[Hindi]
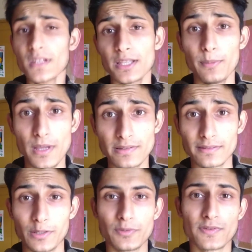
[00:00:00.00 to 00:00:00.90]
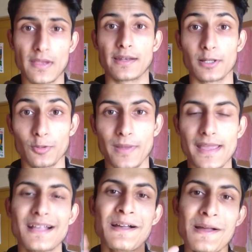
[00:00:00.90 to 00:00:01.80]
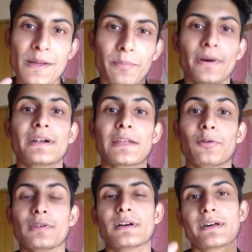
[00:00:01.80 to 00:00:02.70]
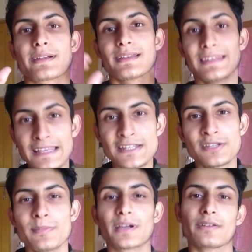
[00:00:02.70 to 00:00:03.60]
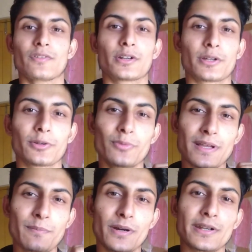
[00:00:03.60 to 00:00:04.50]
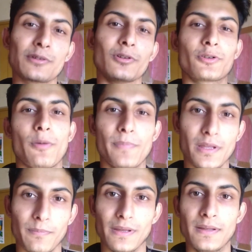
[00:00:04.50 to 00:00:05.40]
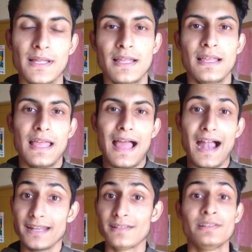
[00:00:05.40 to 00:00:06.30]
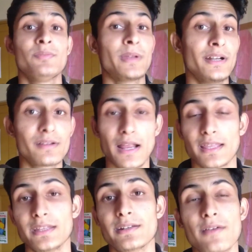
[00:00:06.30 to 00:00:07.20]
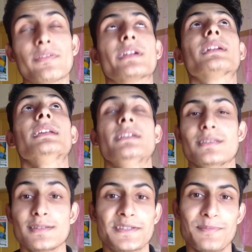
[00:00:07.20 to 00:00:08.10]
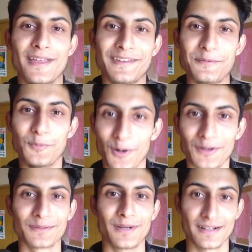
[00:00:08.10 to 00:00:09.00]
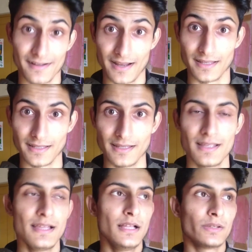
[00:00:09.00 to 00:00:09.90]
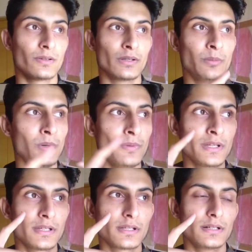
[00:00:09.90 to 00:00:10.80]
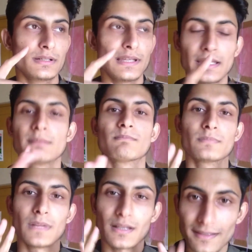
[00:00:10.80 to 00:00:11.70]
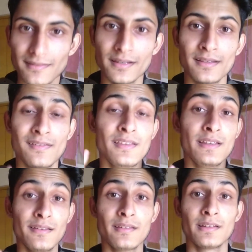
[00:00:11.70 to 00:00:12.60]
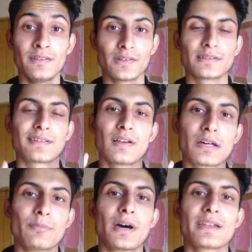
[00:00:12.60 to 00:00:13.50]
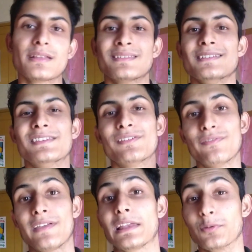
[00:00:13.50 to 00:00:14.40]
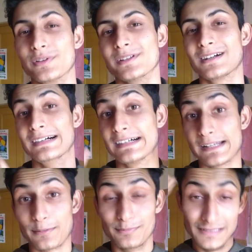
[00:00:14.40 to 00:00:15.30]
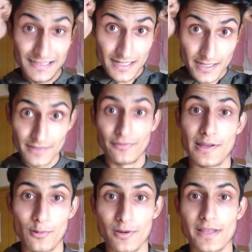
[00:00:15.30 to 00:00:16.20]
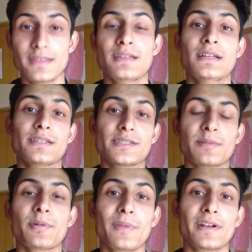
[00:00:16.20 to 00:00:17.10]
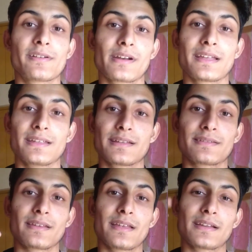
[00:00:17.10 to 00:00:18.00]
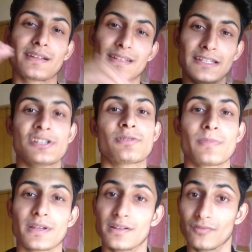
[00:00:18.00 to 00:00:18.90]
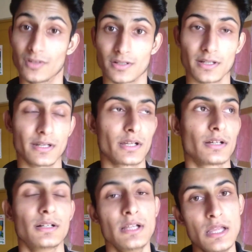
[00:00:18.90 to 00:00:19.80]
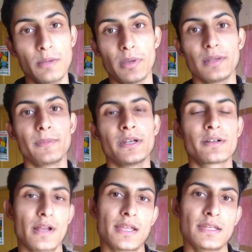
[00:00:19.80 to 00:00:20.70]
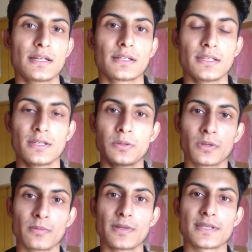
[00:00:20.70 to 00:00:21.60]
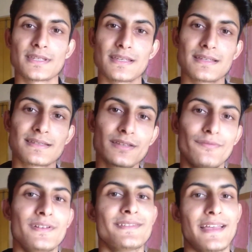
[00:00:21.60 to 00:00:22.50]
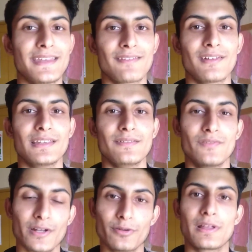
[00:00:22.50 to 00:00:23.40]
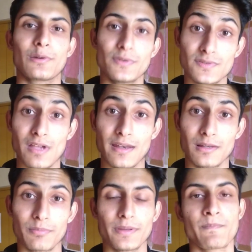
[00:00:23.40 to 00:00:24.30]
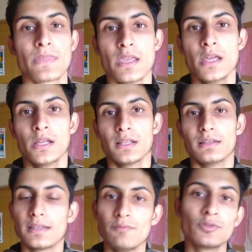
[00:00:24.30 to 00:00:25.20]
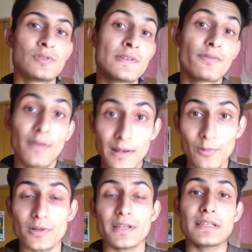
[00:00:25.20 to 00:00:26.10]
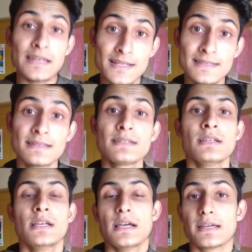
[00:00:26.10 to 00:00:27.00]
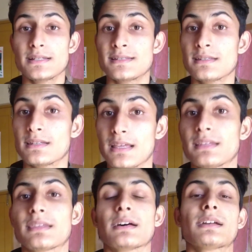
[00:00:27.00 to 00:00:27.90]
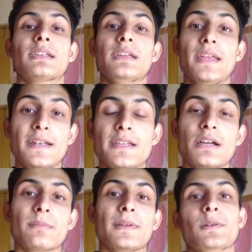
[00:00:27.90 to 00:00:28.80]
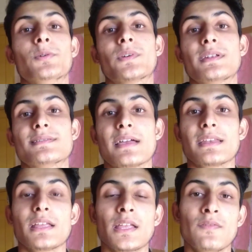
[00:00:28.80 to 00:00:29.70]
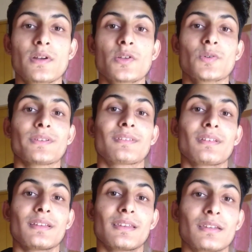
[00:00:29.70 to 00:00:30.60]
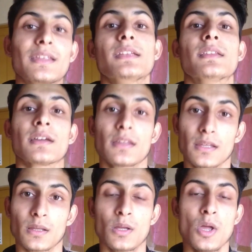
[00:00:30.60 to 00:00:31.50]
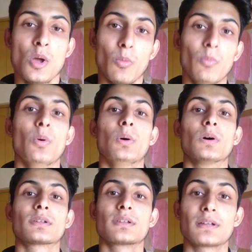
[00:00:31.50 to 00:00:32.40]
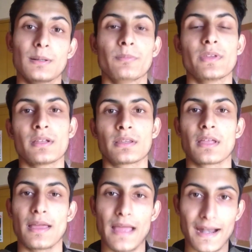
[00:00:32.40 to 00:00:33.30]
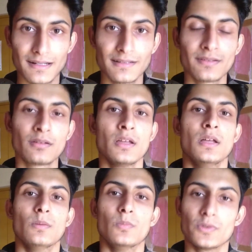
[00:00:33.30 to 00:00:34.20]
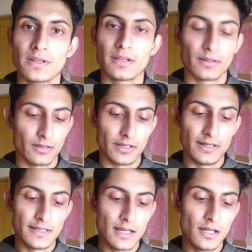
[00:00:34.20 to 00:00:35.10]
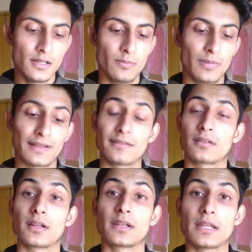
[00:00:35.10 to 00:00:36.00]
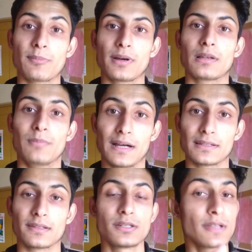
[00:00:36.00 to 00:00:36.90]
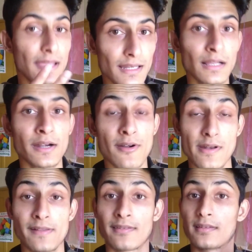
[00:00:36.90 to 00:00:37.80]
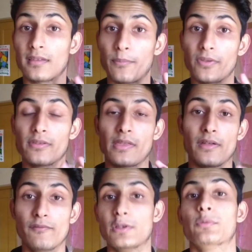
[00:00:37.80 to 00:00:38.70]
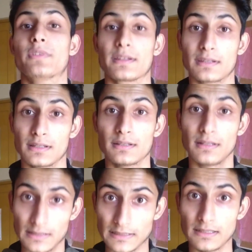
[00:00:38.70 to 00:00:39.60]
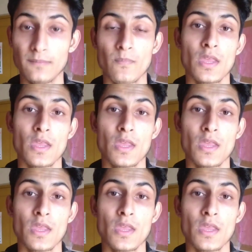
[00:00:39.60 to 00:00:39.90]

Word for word: कि मैं चाहता हूँ इस चैनल को मैं एक पर्टिकुलर नीच में कन्वर्ट कर दूँ एक पर्टिकुलर टॉपिक पे एंड ये चीज़ मैंने ट्राई की डेफिनेटली ये चीज़ मैंने बहुत बार ट्राई की तो नंबर वन लेकिन किसी ना किसी रीज़न की वजह से हर बार ये चीज़ फेल हुई हर बार ही फेल हो गई जब भी मैंने ट्राई किया इसे एक नीच में कन्वर्ट करने का पहले मैंने ट्राई किया कि क्यों ना मैं इससे सिर्फ डिज़ाइनिंग वाली वीडियो डालूँ इस चैनल पर लेकिन वो चीज़ फेल हो गई रीज़न रीज़न ये था कि इंडिया में लोग डिज़ाइनिंग की वीडियोस नहीं देखते बहुत कम देखते हैं एटलीस्ट मुझे इंडिया पाकिस्तान नेपाल बांग्लादेश इन कंट्रीज से सबसे ज़्यादा व्यूज़ आते हैं ठीक है